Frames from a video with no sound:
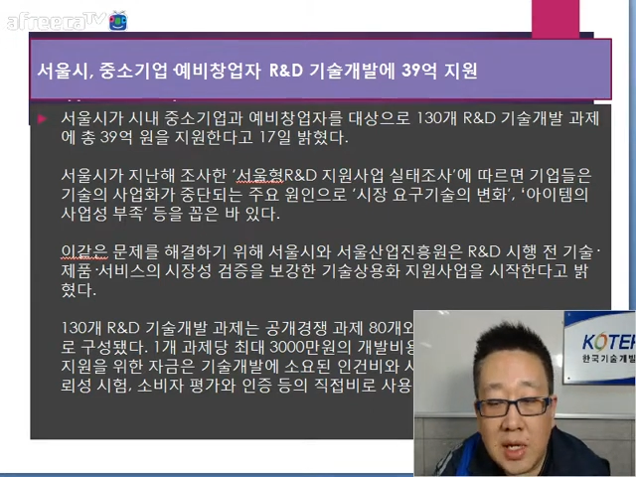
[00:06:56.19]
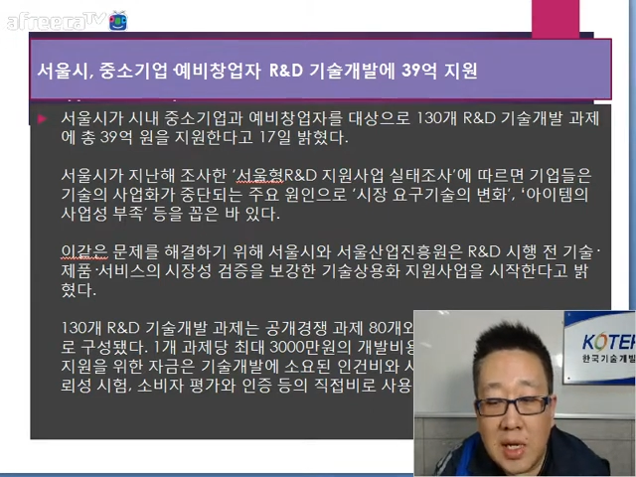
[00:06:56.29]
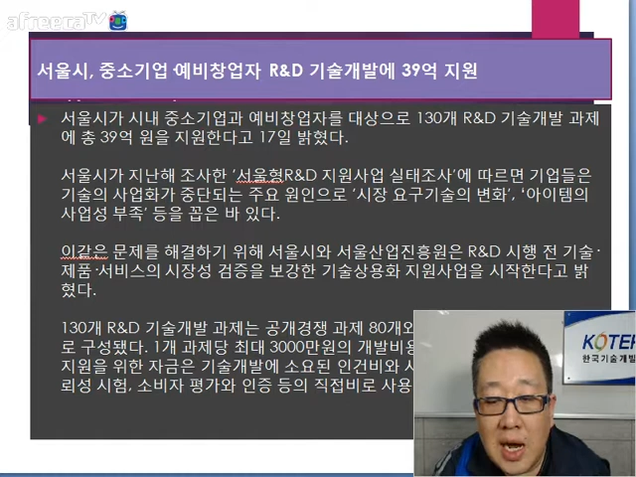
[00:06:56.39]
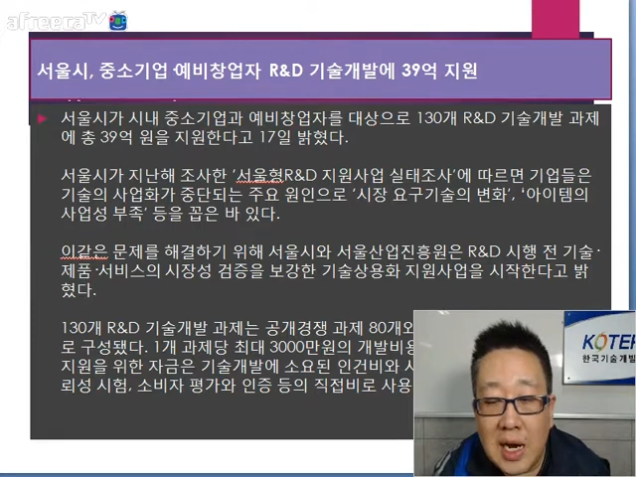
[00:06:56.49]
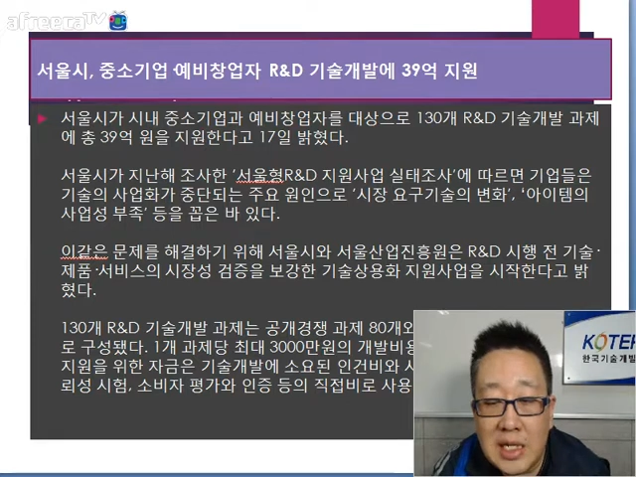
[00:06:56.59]

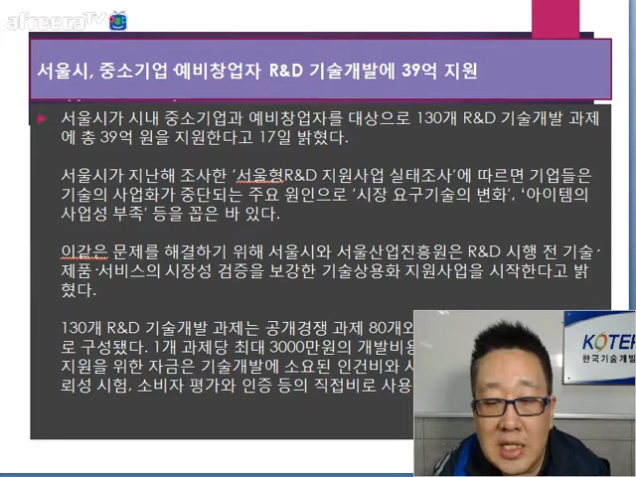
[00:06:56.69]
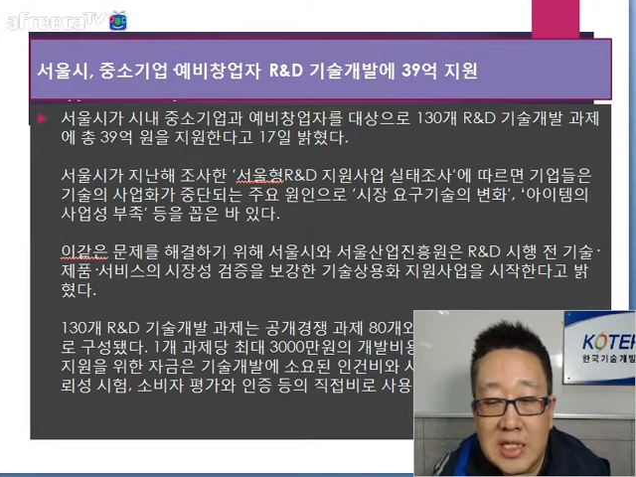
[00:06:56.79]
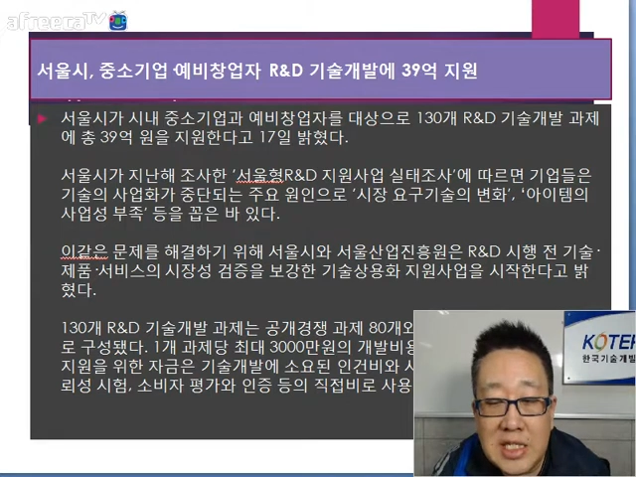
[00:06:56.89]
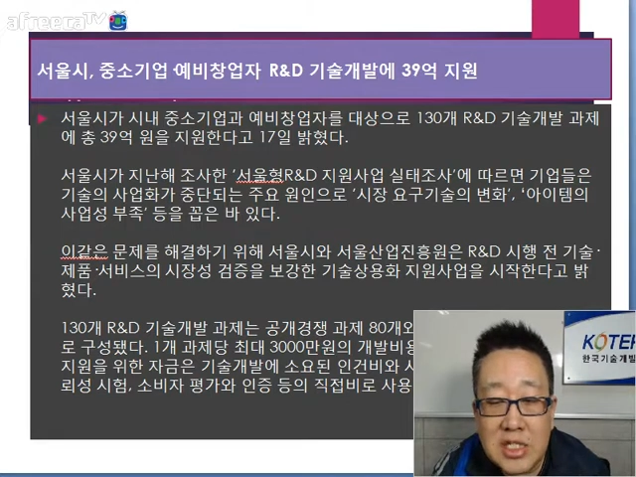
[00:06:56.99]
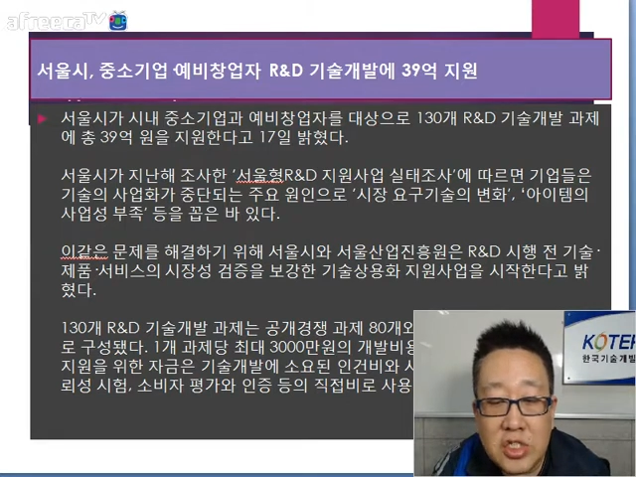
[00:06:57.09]
R&D
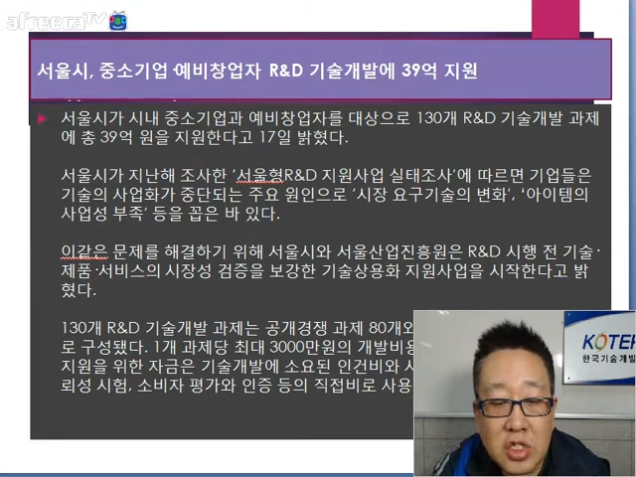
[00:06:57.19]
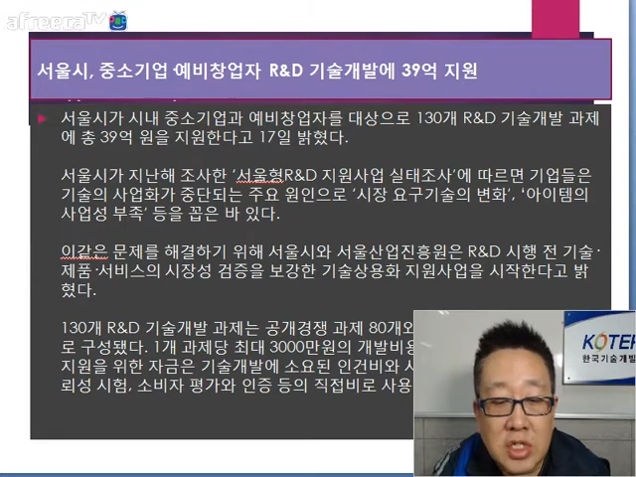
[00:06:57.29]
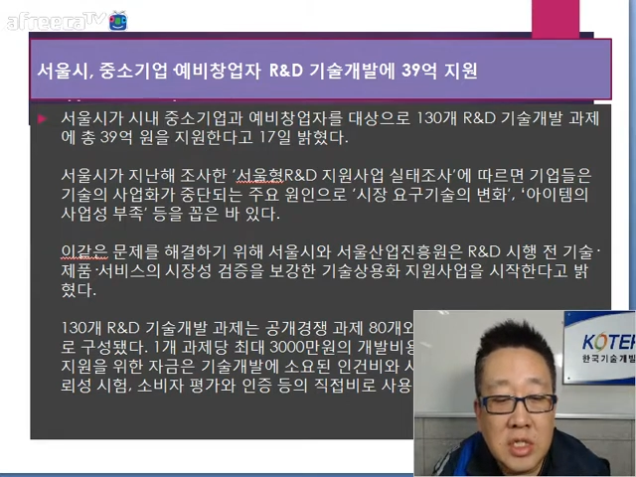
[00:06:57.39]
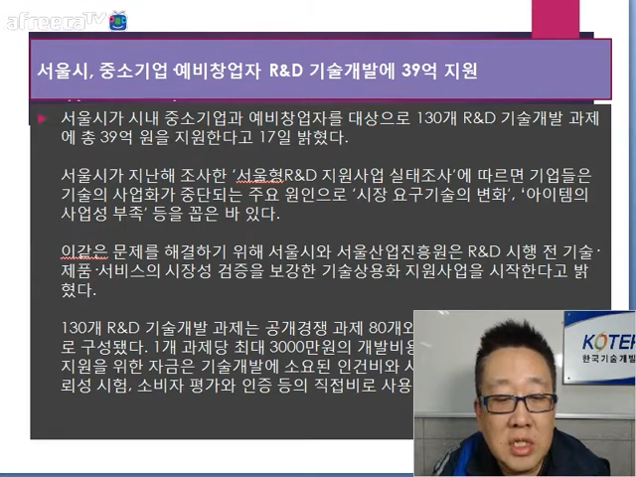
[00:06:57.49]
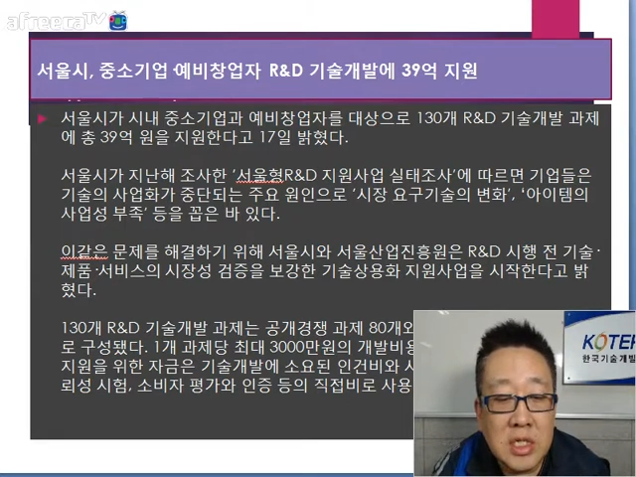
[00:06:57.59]
시행 전
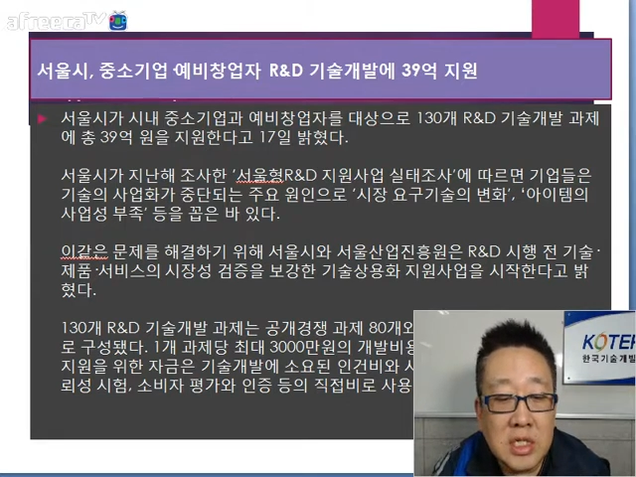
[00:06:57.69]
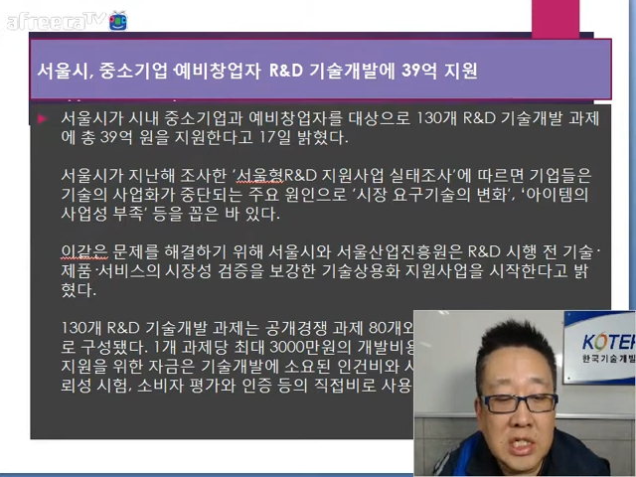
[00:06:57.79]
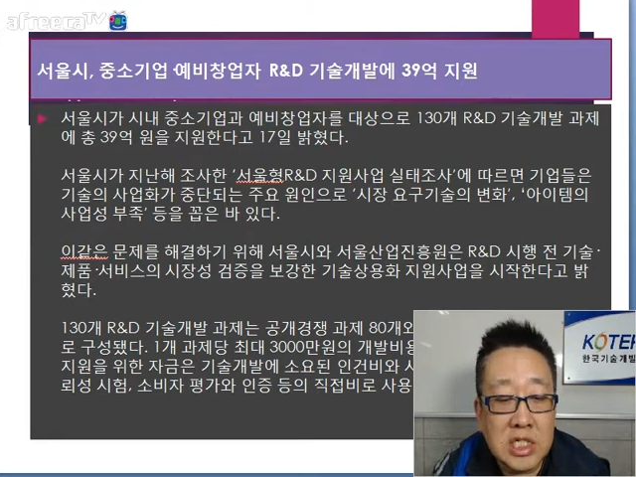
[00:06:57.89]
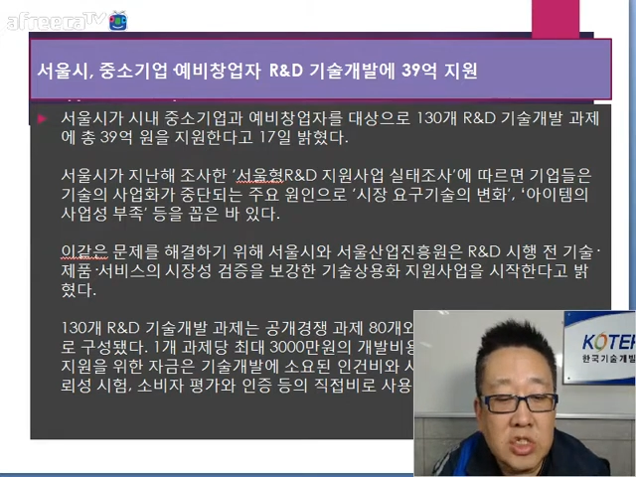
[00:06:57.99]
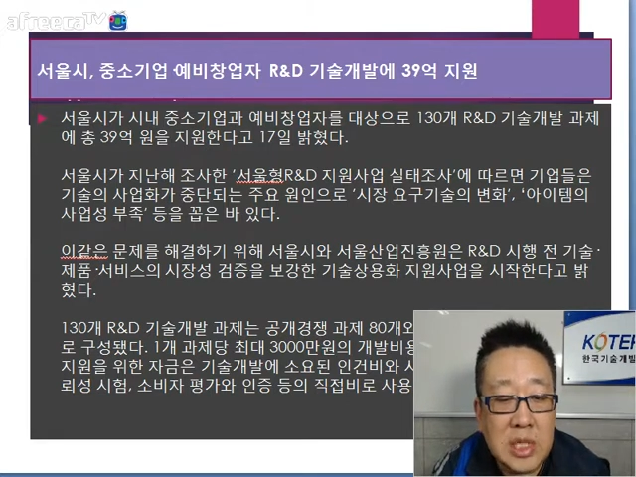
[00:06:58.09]

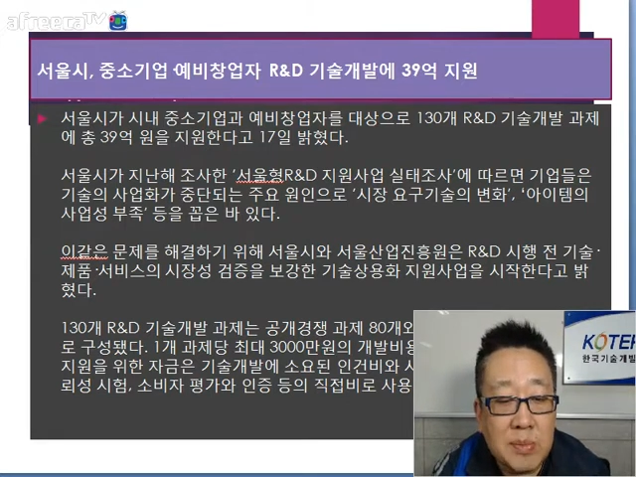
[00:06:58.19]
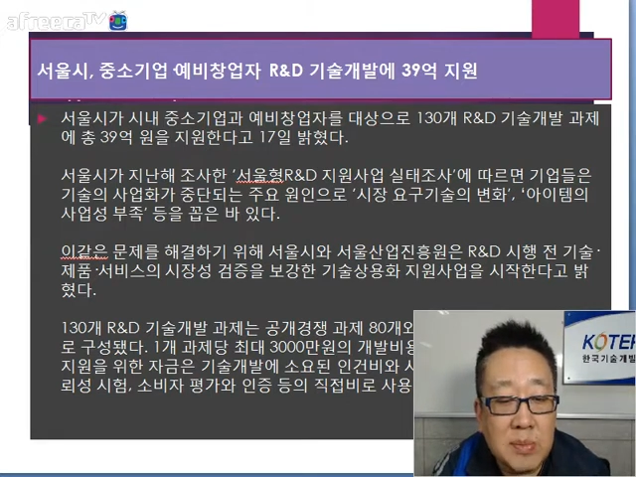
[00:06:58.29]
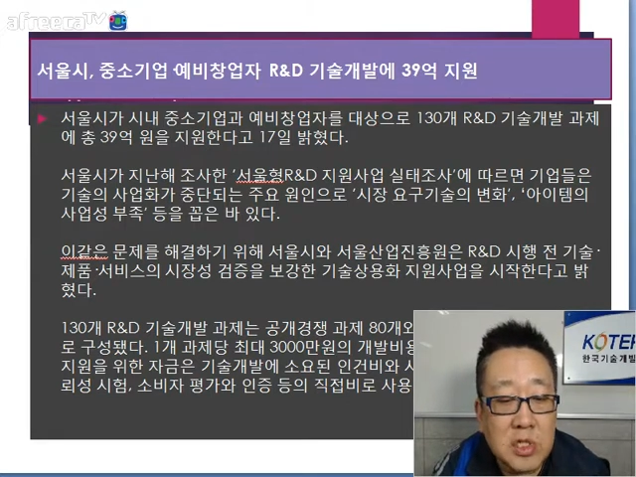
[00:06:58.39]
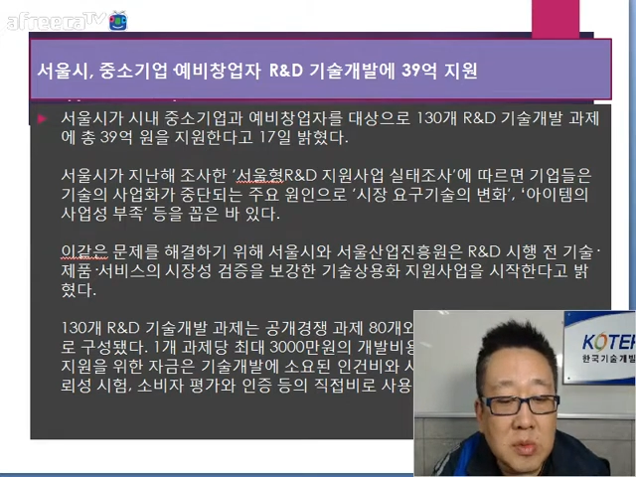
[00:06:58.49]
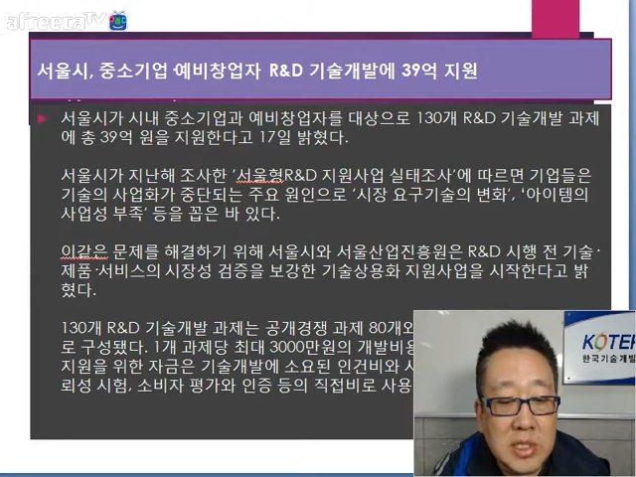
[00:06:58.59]
기술 제품
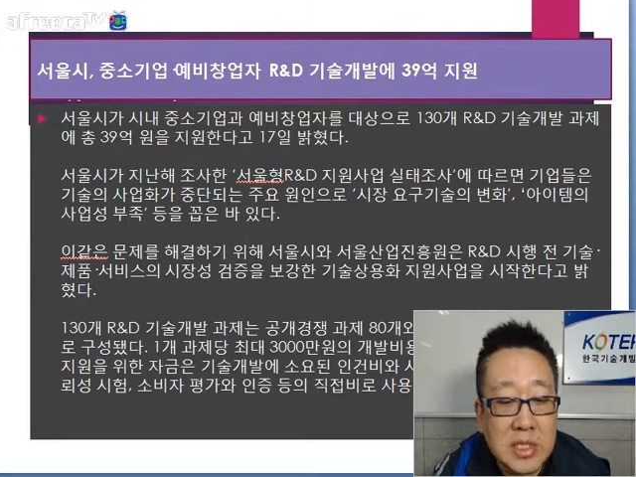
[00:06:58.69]
서비스의